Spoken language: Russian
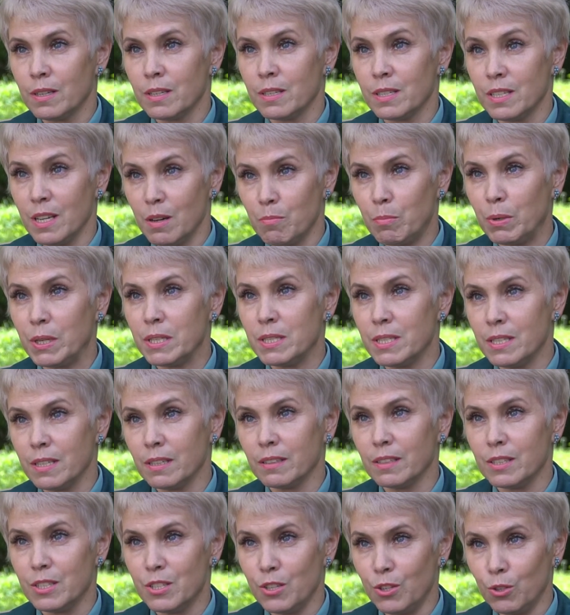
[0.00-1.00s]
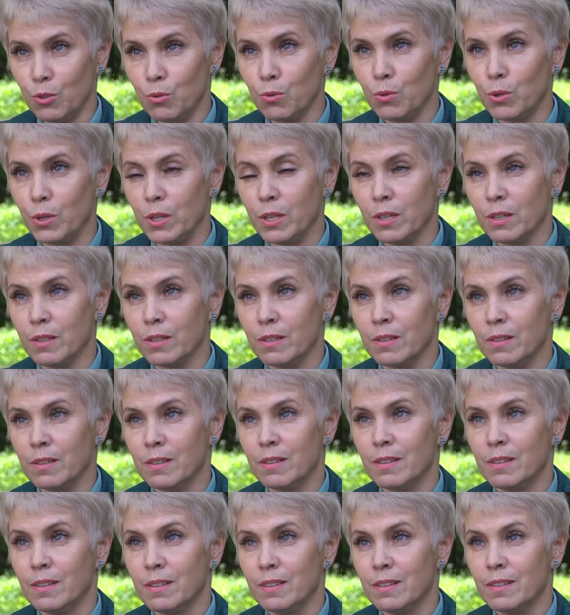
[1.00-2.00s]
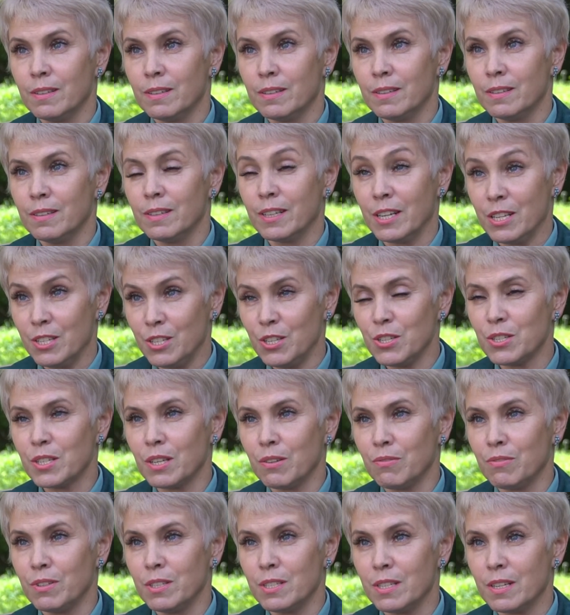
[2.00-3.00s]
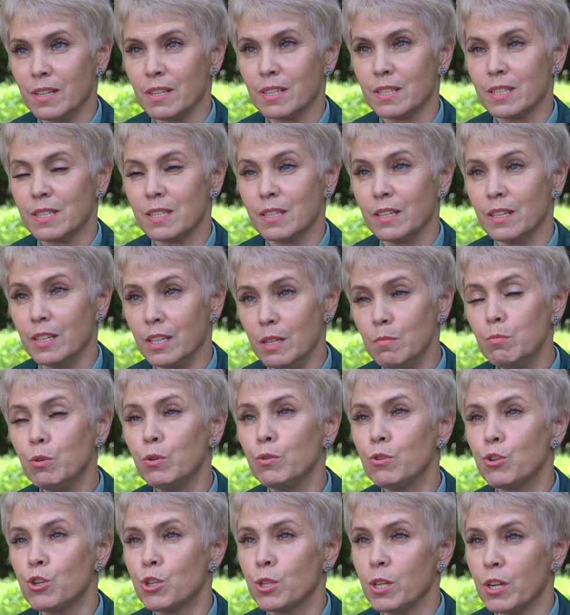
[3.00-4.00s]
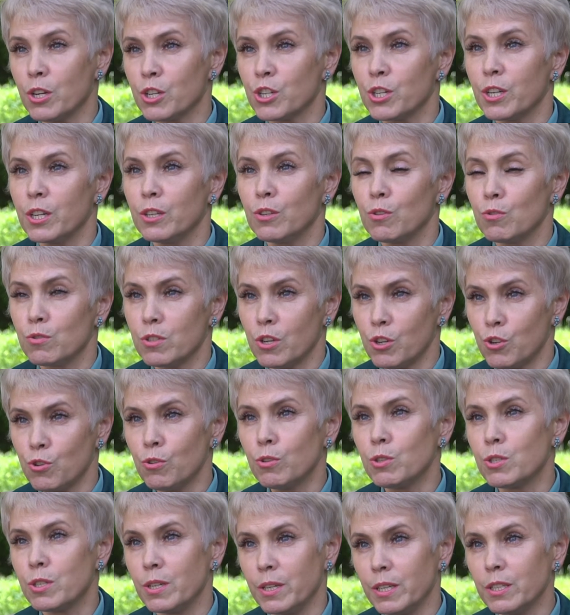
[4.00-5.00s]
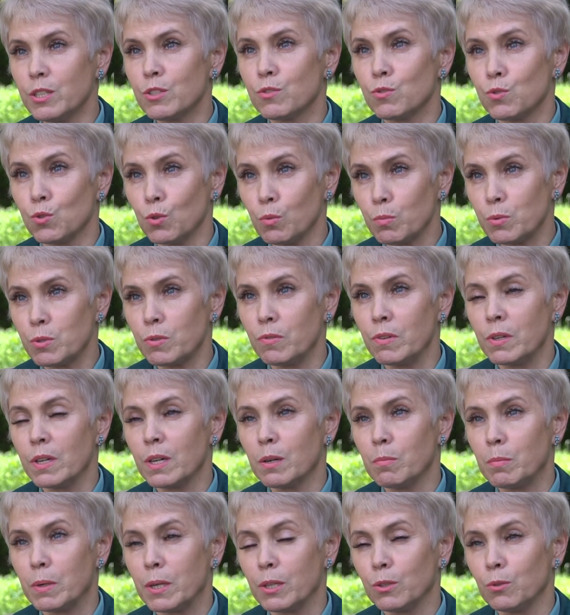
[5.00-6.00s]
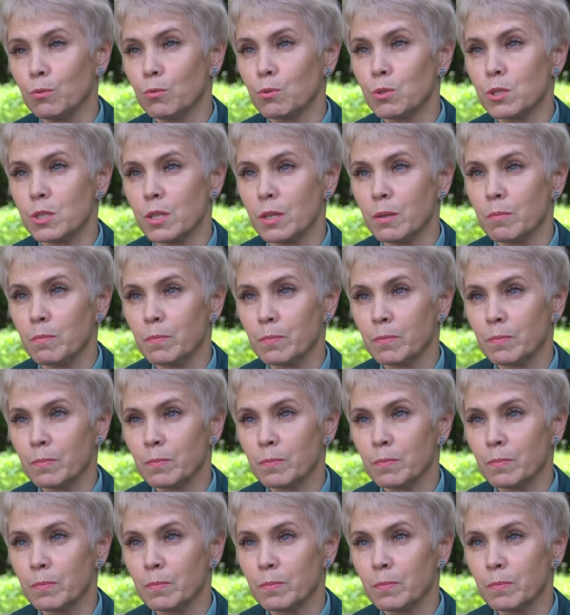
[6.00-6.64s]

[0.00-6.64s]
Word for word: за пределы территории Российской Федерации, либо уничтожению за счет средств собственника продукции.